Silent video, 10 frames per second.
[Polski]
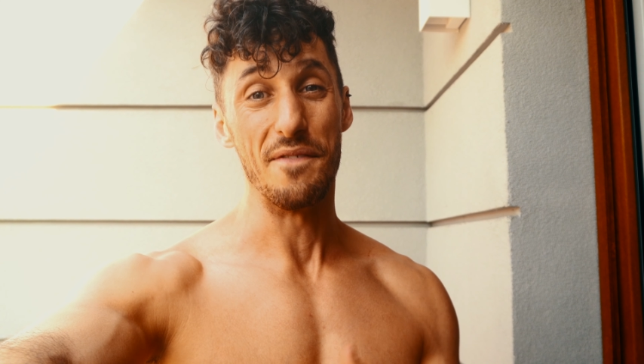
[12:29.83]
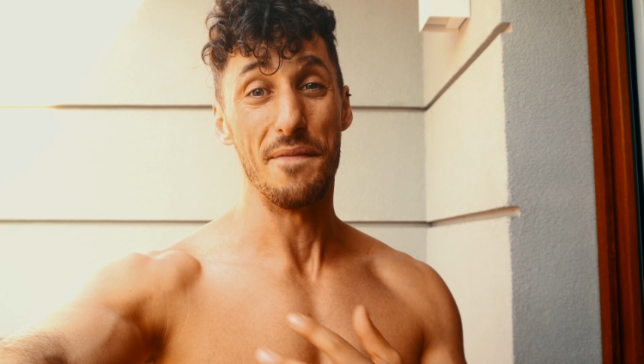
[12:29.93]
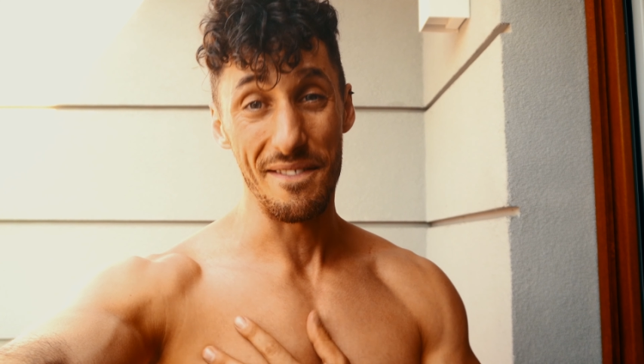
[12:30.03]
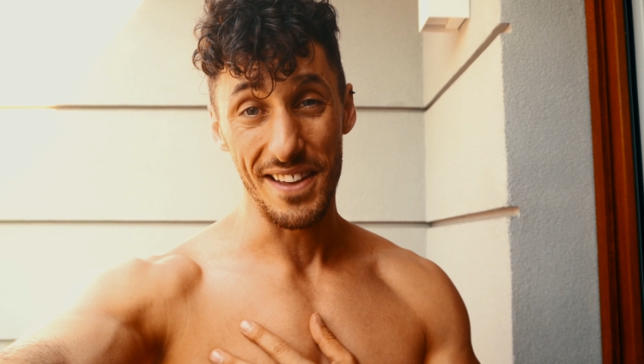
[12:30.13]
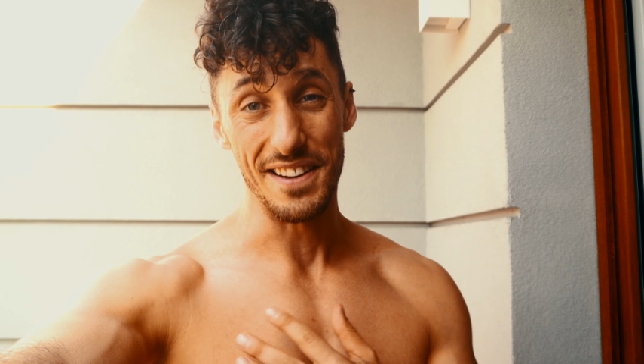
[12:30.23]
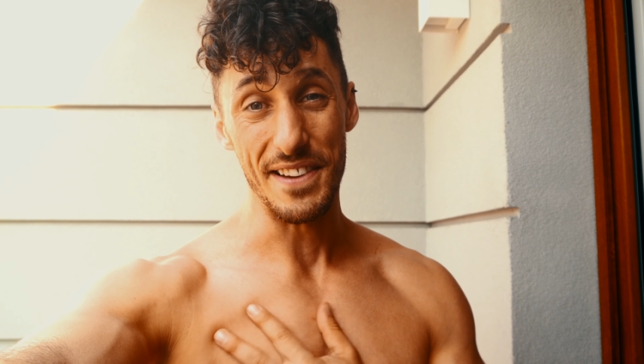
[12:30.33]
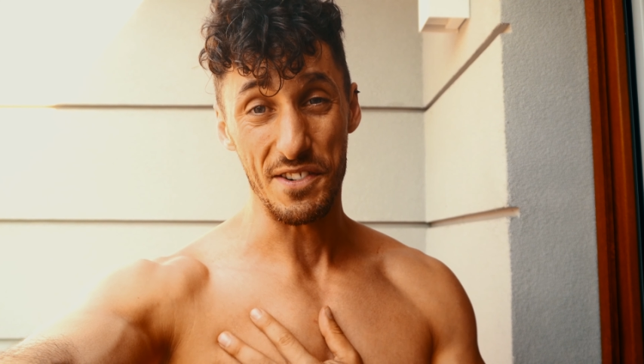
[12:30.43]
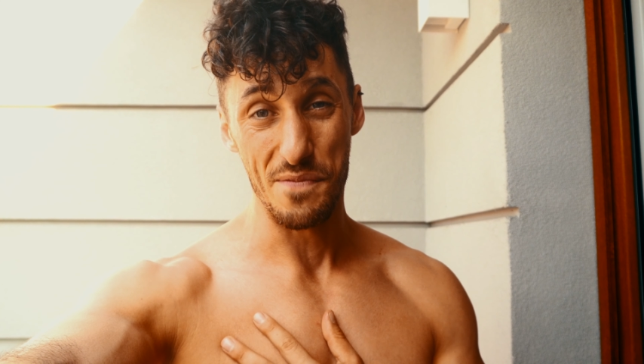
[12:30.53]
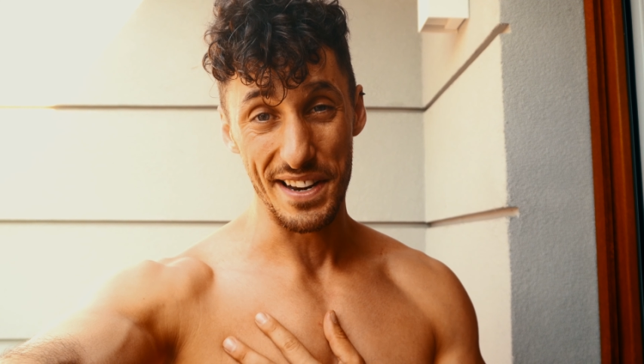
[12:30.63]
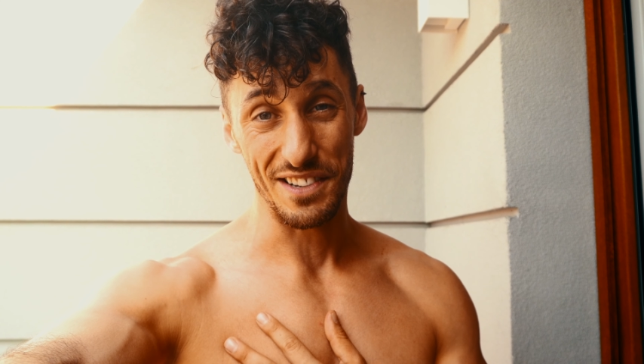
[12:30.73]
Mam na imię
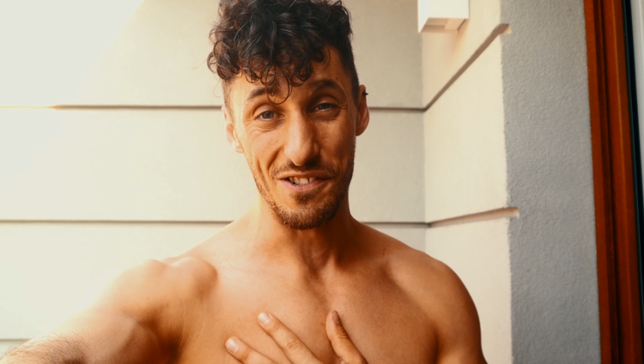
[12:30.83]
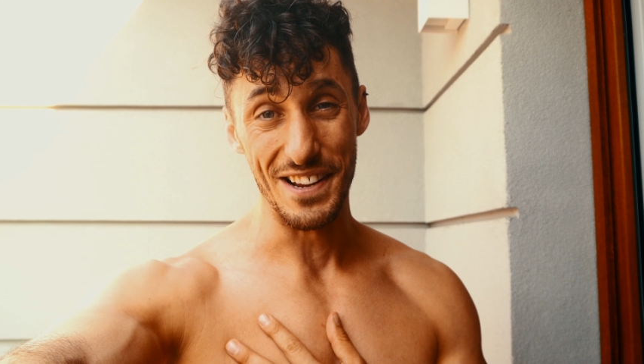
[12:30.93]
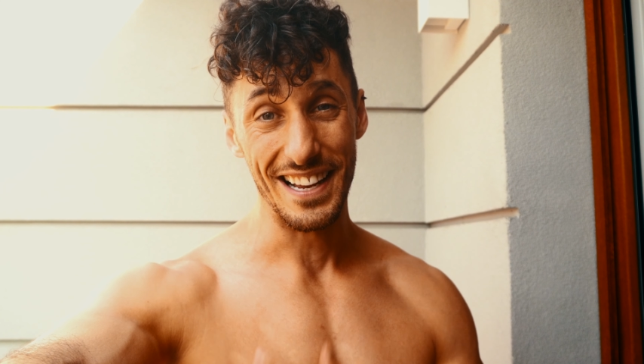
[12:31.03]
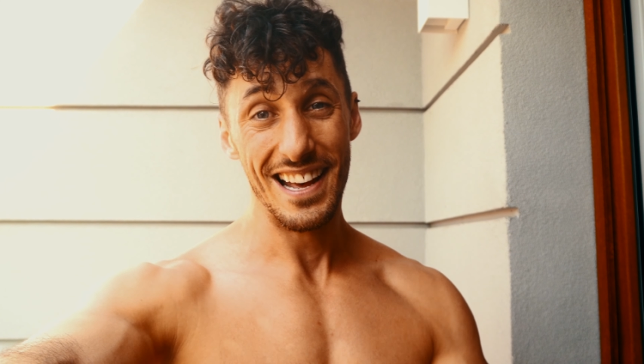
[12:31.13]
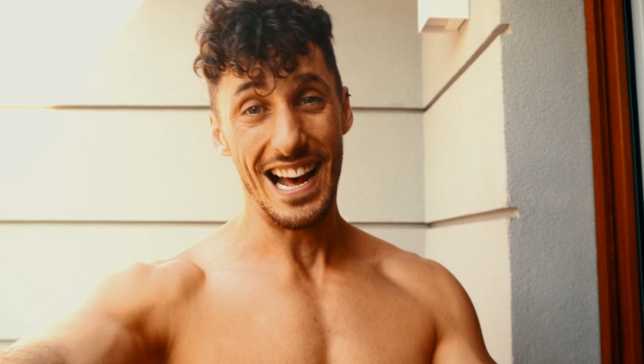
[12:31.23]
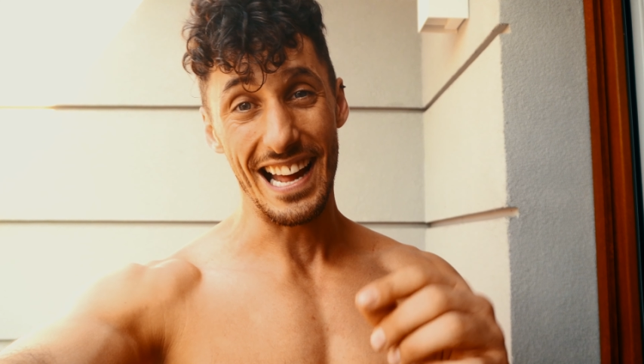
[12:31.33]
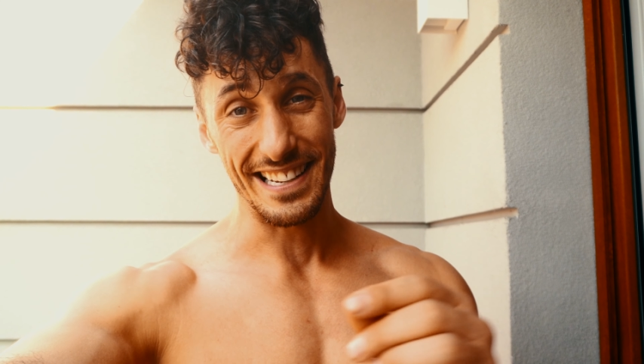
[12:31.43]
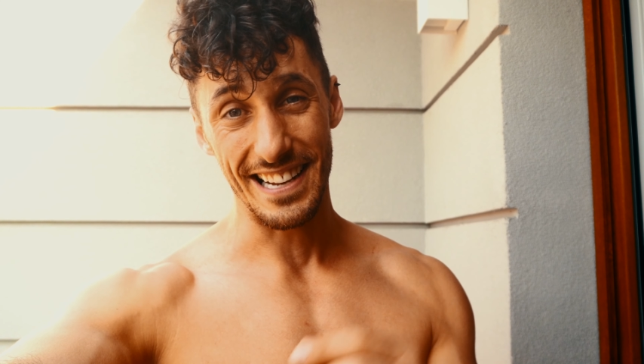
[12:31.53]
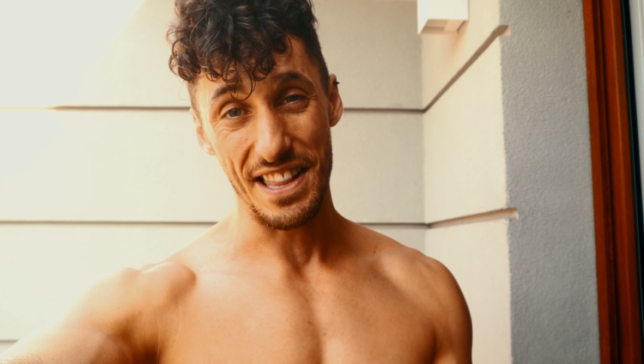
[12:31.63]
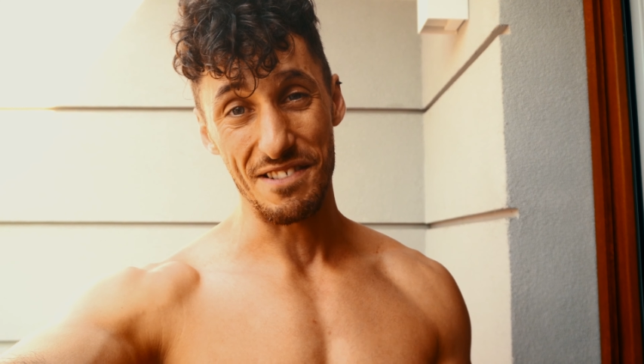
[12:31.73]
Hubert Kulik, a
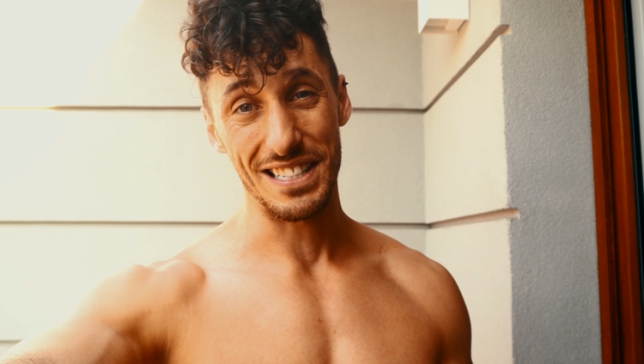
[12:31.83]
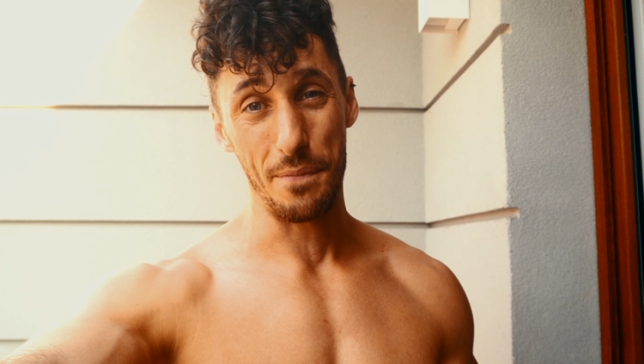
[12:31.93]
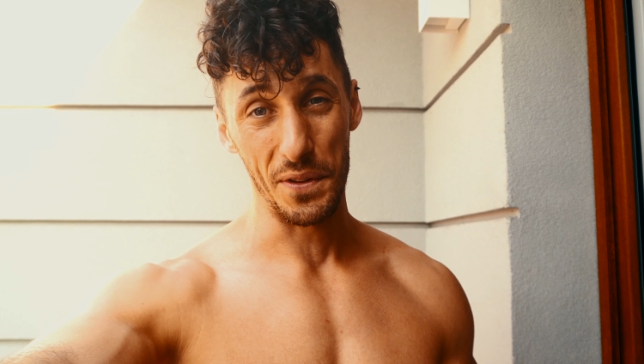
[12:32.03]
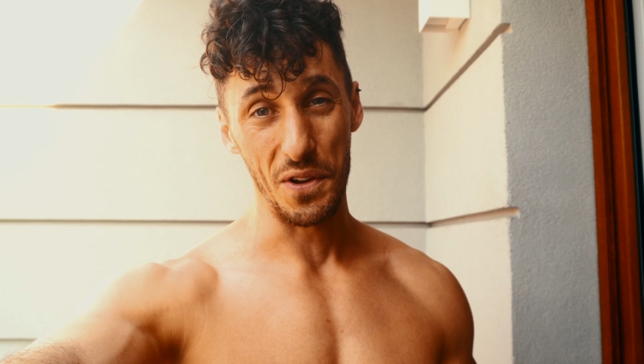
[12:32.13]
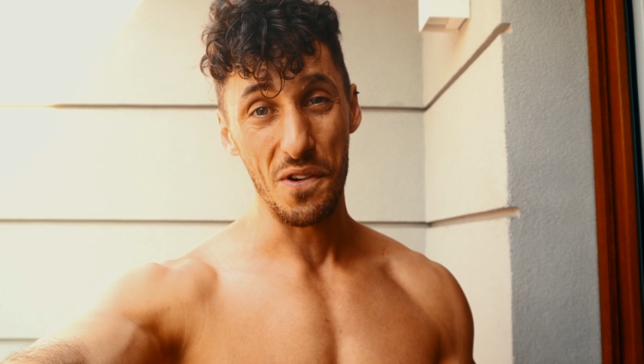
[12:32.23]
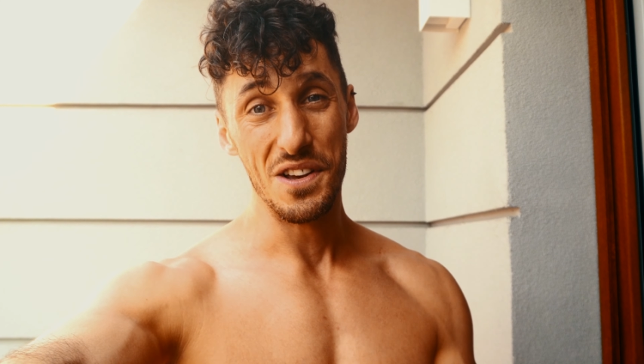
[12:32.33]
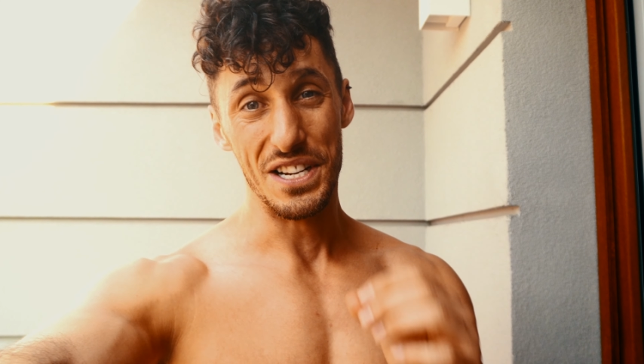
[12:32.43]
ten kanał jest po to,